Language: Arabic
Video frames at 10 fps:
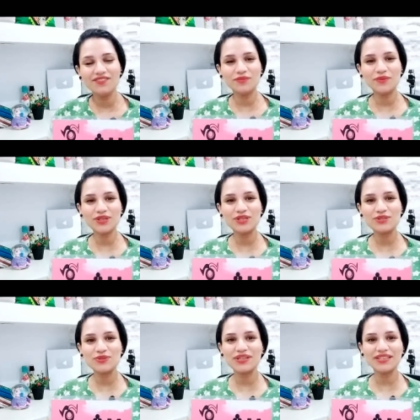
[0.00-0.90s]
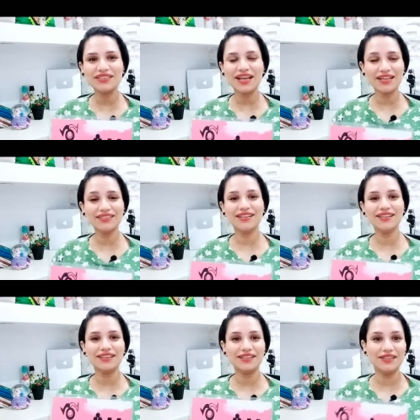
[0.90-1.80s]
في برج الثور انت عندك
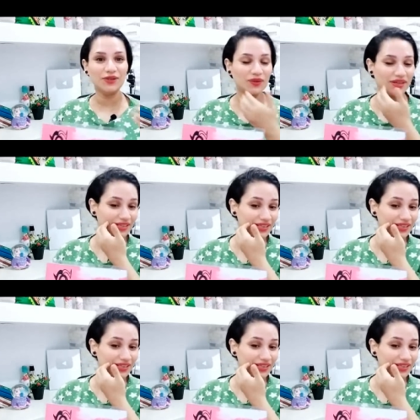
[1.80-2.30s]
اللي هو